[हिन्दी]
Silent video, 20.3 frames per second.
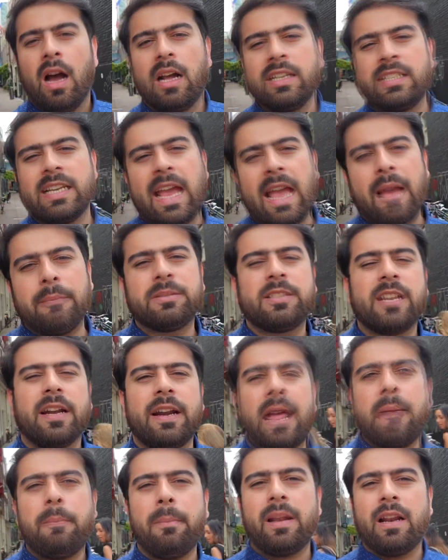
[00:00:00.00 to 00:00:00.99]
अच्छा
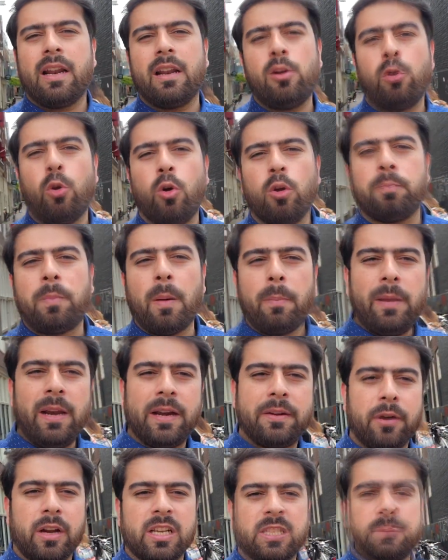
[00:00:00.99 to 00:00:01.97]
एम्स्टरडेम में ना लोग पब्लिक
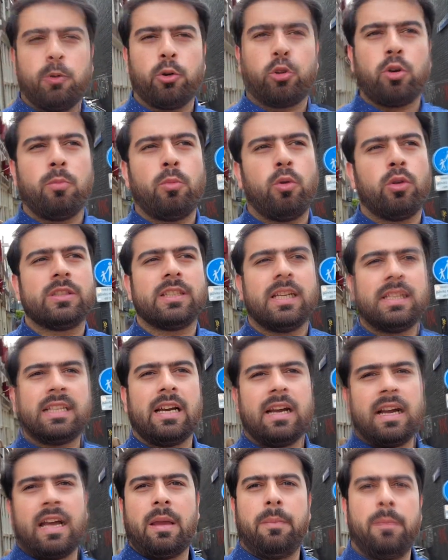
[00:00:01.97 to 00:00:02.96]
ट्रांसपोर्ट को बहुत ज़्यादा
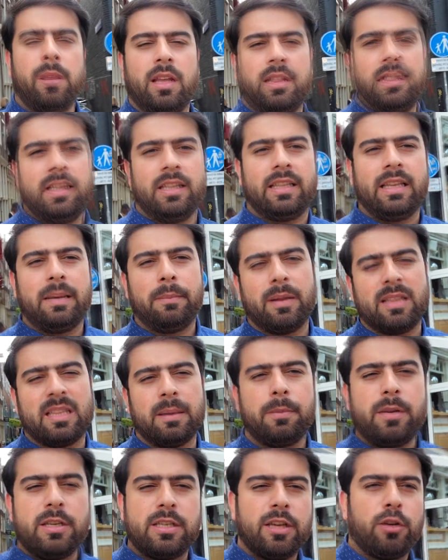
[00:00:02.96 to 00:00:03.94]
अहमियत देते हैं मतलब
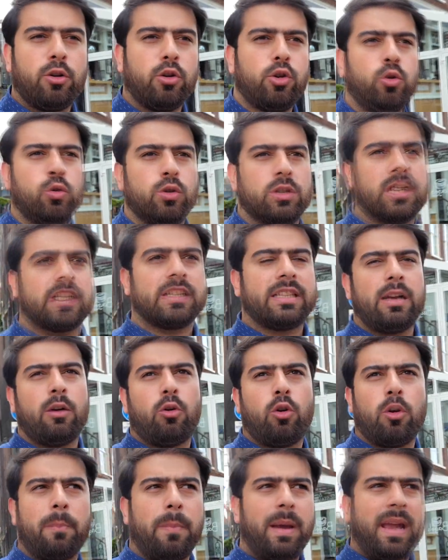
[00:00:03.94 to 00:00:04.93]
इसी को यूज़ करते हैं
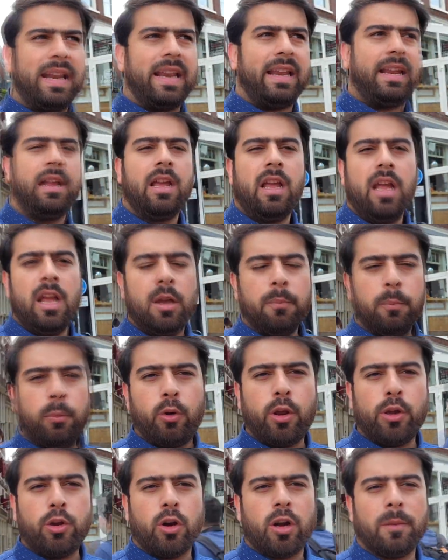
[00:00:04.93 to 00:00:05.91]
और मैंने पूरे
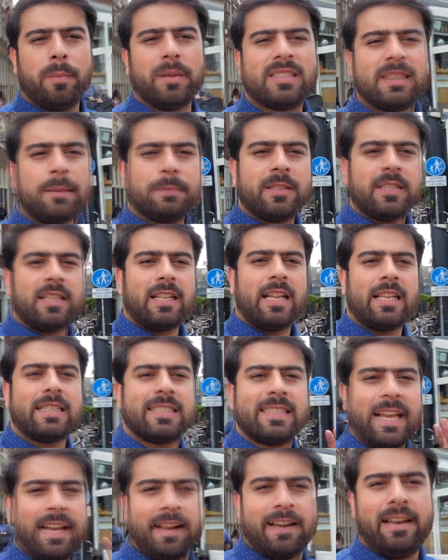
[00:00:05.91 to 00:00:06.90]
यूरोप में सबसे ज़्यादा
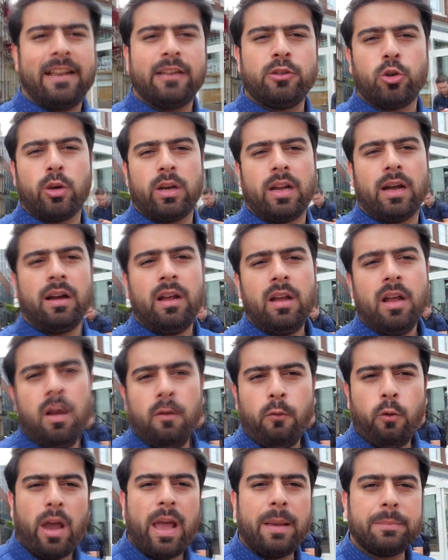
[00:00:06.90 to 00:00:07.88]
साइकिलिंग जो है ना
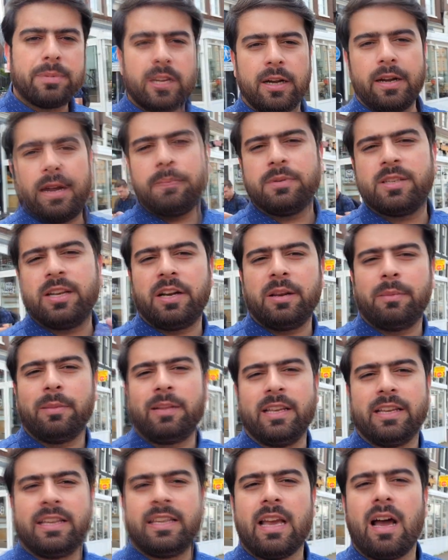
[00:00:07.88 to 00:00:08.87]
वो एम्स्टरडेम सिटी में
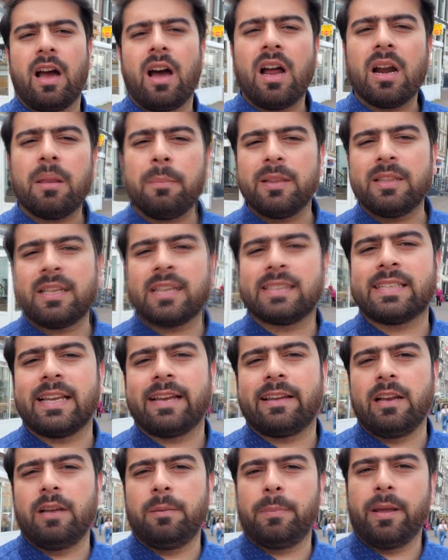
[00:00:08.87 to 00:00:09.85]
देखी है हर बंदा
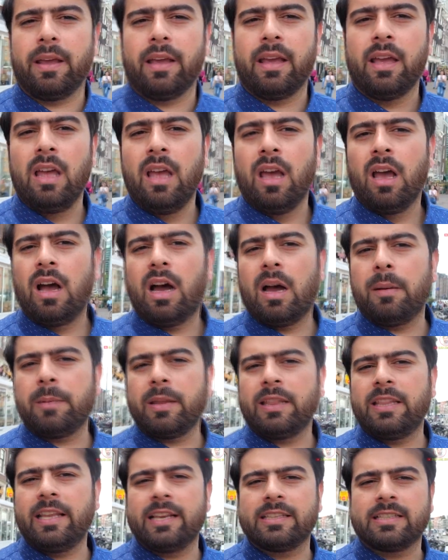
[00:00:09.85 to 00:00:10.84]
साइकिल पे है आप ये
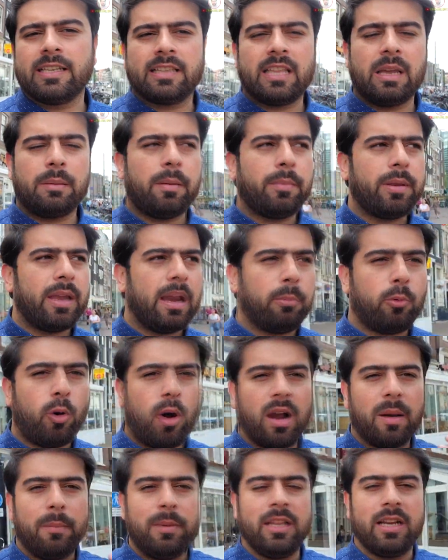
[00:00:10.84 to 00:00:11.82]
देख सकते हैं मैं अभी आपको
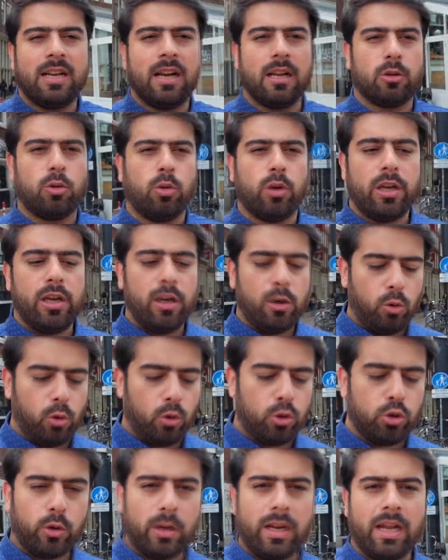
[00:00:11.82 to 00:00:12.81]
आगे भी दिखाता हूँ कि ये लोग
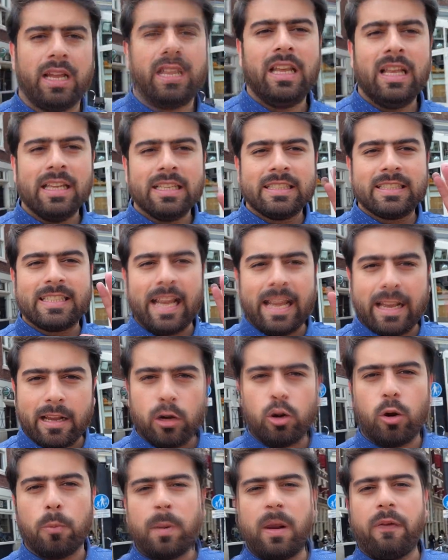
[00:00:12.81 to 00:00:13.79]
जो है ना साइकिल
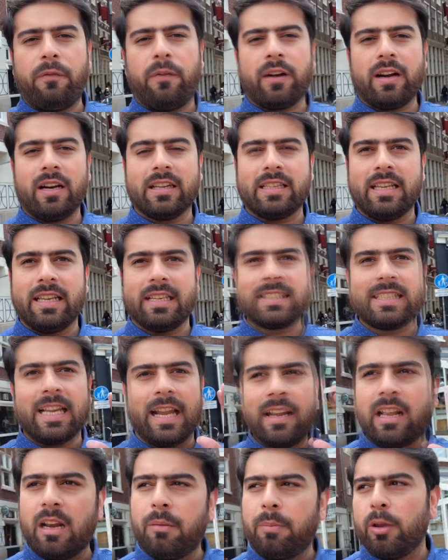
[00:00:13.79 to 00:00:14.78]
को प्रेफर करते हैं
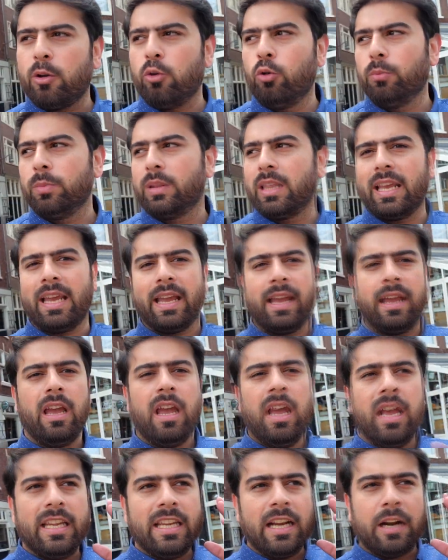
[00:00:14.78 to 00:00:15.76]
साइकिल पर घूमते
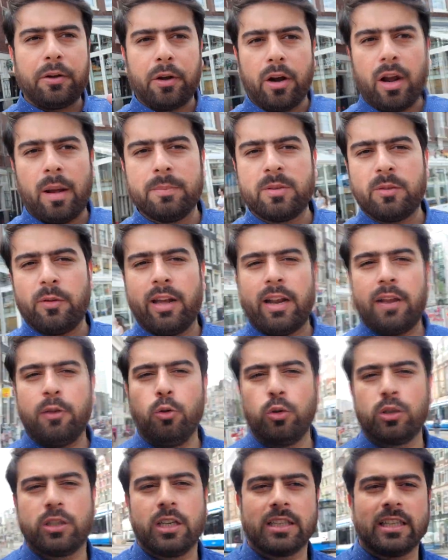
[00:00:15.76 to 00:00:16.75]
हैं या ट्राम्स वगैरह
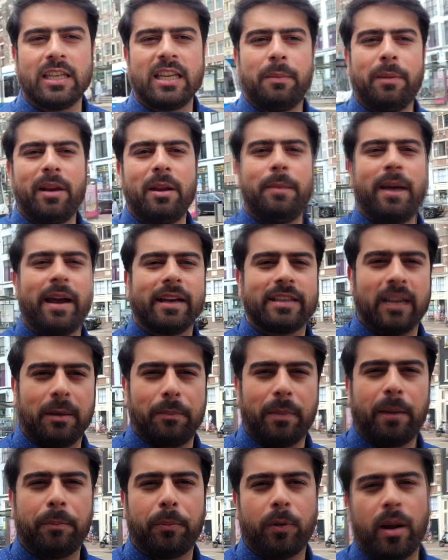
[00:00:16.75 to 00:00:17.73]
यूज़ करते हैं मेरी बैक साइड पर
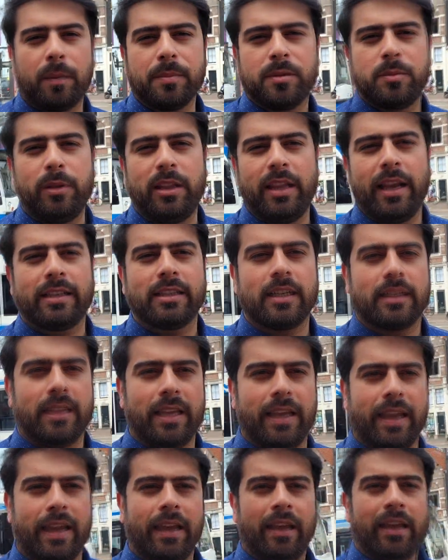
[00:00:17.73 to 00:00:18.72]
आप ट्राम्स भी देख सकते
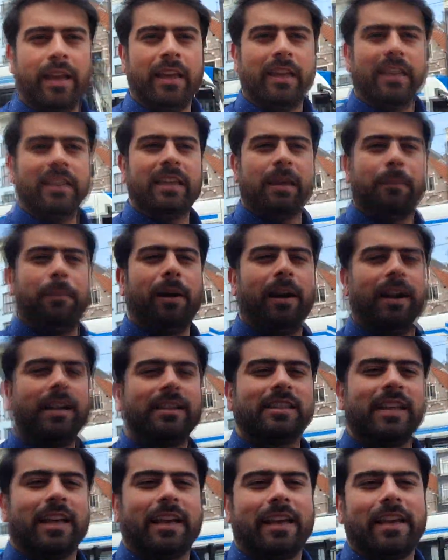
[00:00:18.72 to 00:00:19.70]
हैं ये बिल्डिंग्स
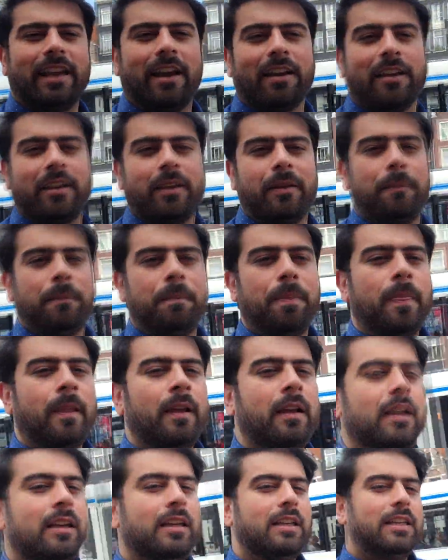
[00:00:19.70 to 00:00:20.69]
देखें यहाँ की
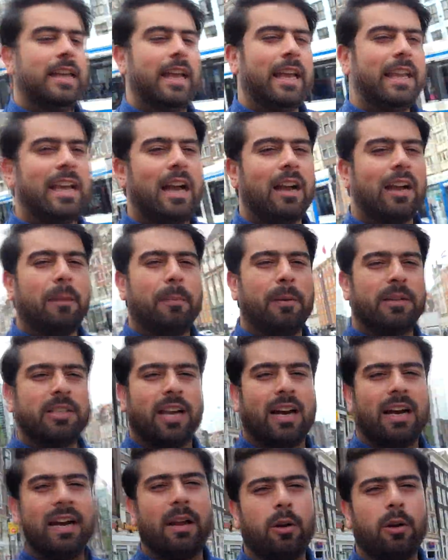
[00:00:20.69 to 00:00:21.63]
ये यहाँ की पहचान है